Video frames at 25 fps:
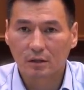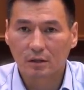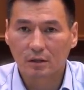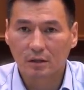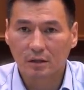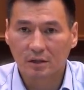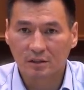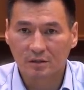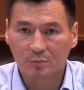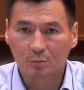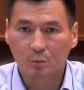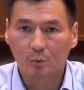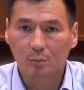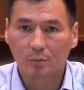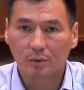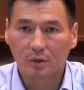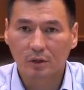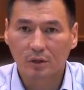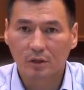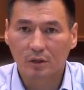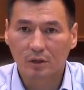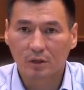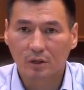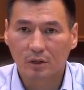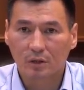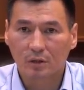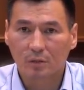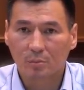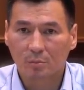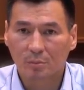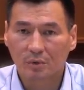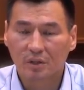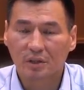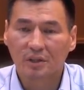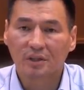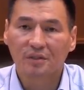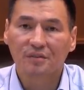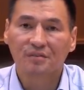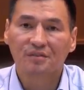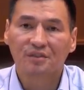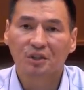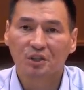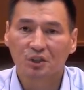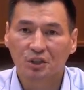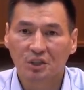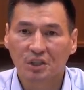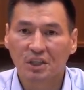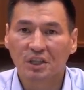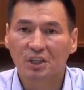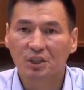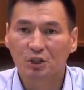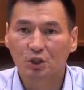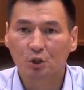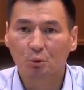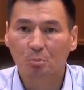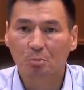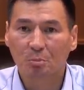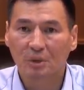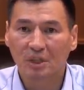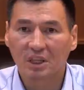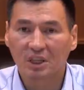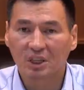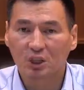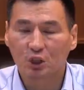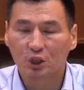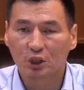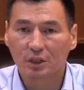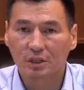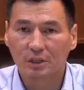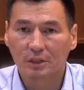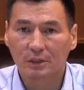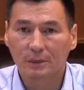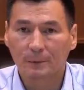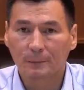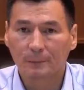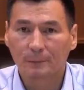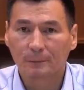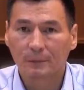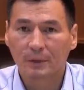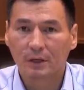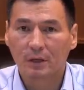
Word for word: республика была в тяжелейшем положении.